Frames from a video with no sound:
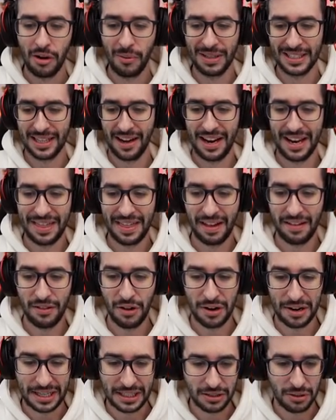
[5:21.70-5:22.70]
Como estaba
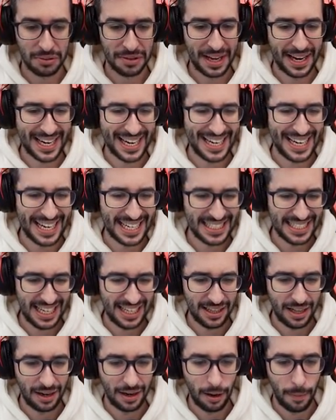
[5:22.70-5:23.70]
diciendo, resulta que Nexa
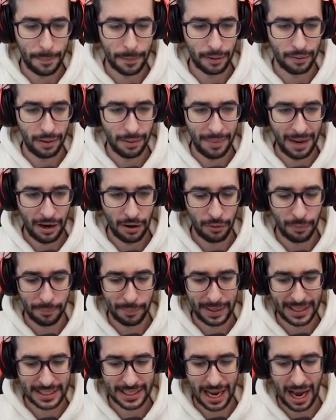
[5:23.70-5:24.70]
ha tenido problemas con
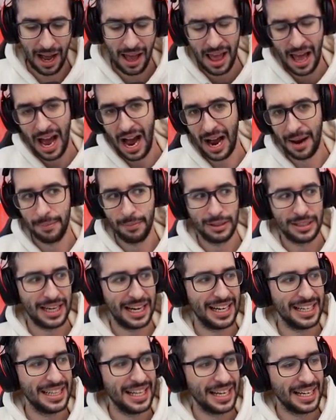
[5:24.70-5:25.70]
Visa Hay mucha
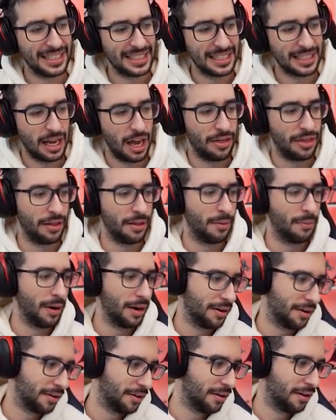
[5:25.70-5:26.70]
gente que ya está diciendo,
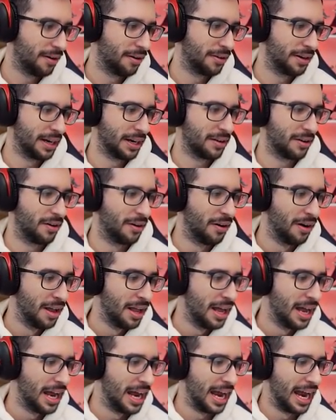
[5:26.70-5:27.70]
bueno, no, Nico,
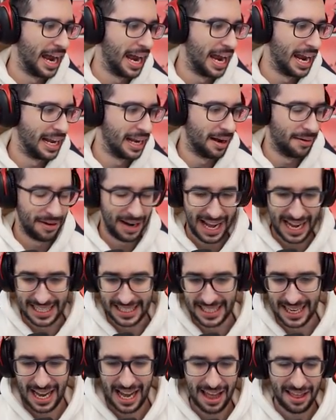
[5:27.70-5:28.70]
eh, le habrá
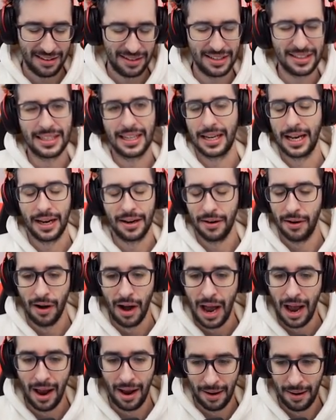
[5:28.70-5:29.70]
echado, no sé qué, no
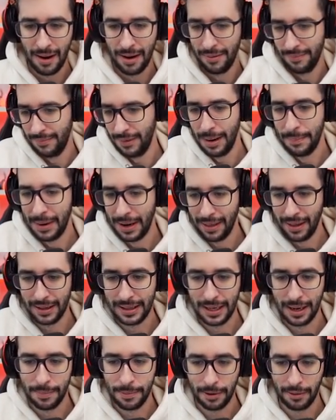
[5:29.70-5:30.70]
eh, en, verdad
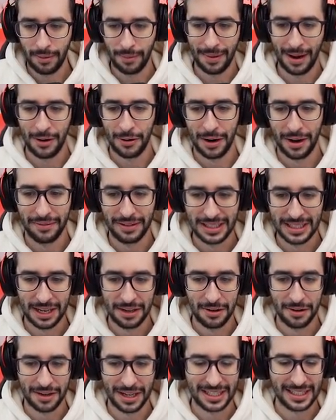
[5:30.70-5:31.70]
tiene problemas con la Visa,
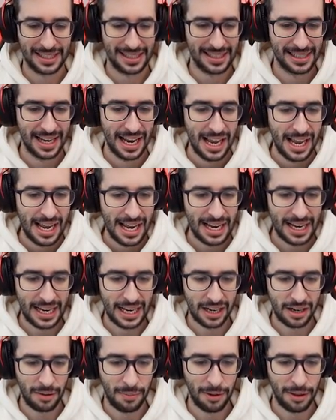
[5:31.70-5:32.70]
no rayéis
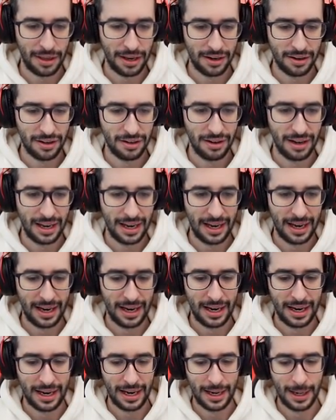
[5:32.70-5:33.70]
Y como digo,
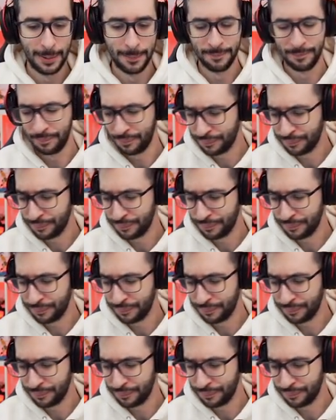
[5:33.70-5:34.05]
eh